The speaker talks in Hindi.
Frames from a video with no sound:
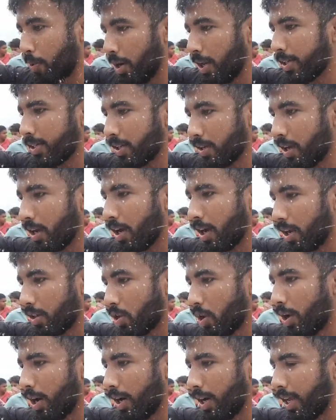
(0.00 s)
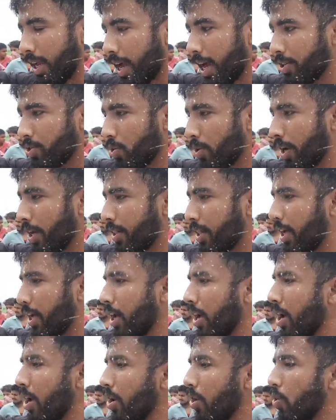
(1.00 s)
पुलिस अथॉरिटी आ चुके थे
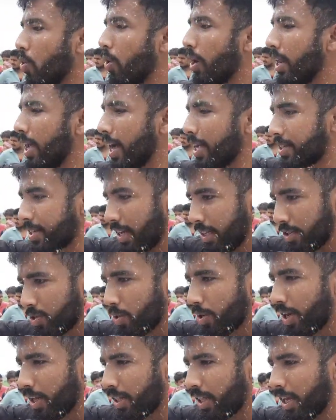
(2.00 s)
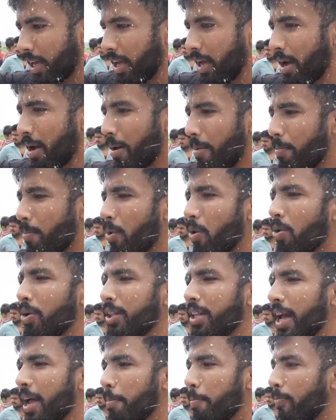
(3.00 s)
गोलियाँ चल चुकी थी
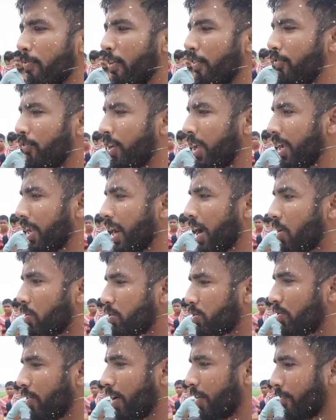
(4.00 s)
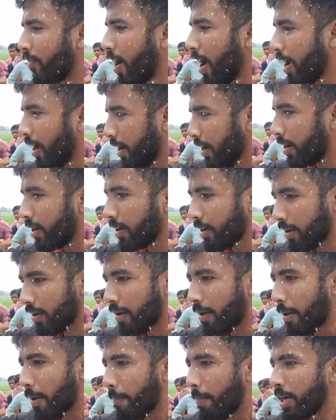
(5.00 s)
मोर देन 50 राउंड्स वे फायर्ड
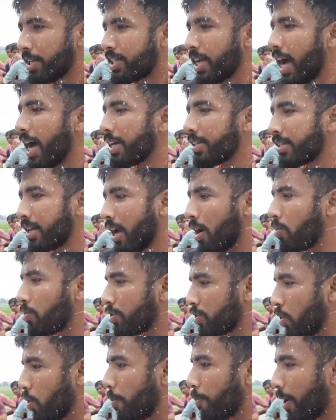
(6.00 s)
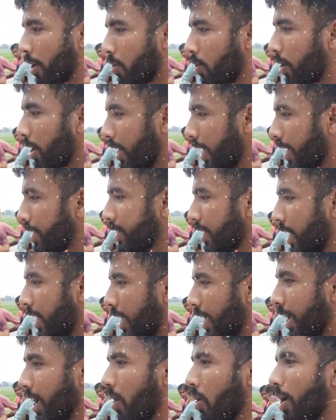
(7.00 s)
50 राउंड से ऊपर गोलियाँ
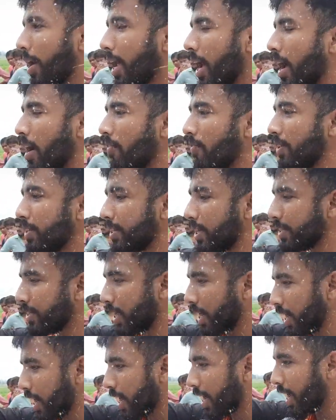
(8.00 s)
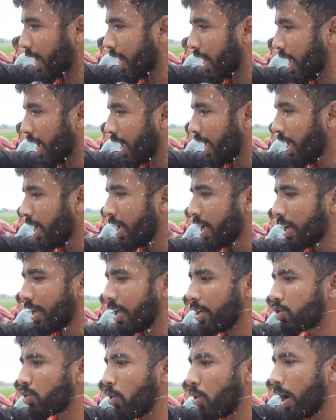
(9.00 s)
चली हैं और यहाँ वी सर का कहना है
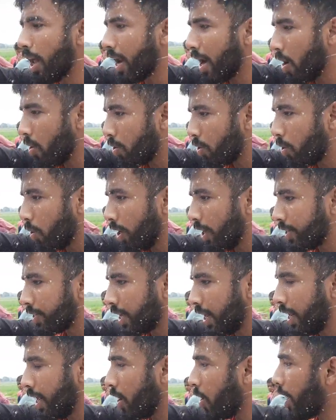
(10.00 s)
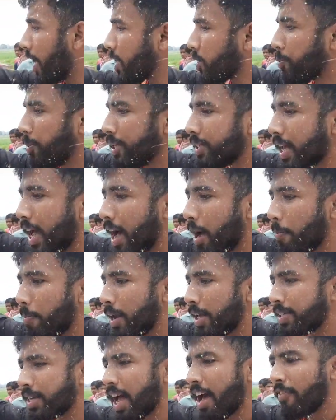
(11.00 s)
कि 16 राउंड गोली चली है और एसपी साहब
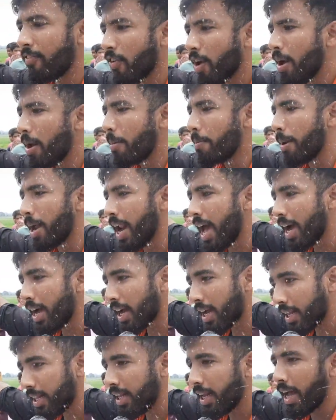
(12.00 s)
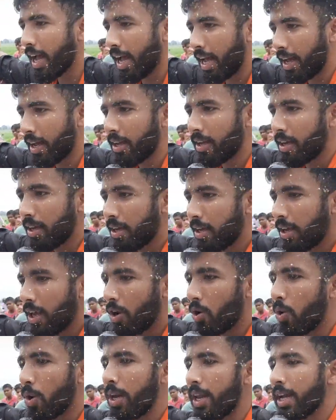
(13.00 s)
ने साफ मना कर दिया है
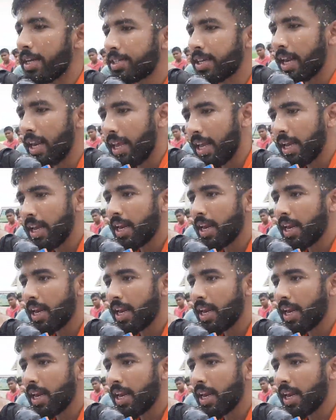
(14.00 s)
कि गोलियाँ चली